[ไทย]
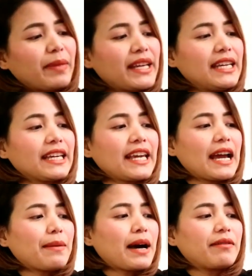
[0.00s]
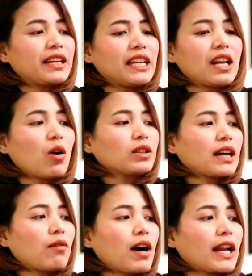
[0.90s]
ไปอีเกียมาวันนี้ลลอก
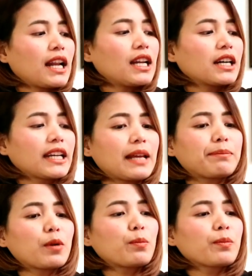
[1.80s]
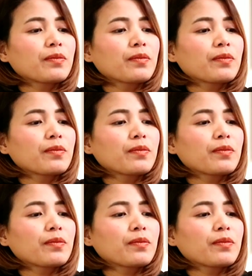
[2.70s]
ทั้งวันอะเลิกเรียนปุ๊บ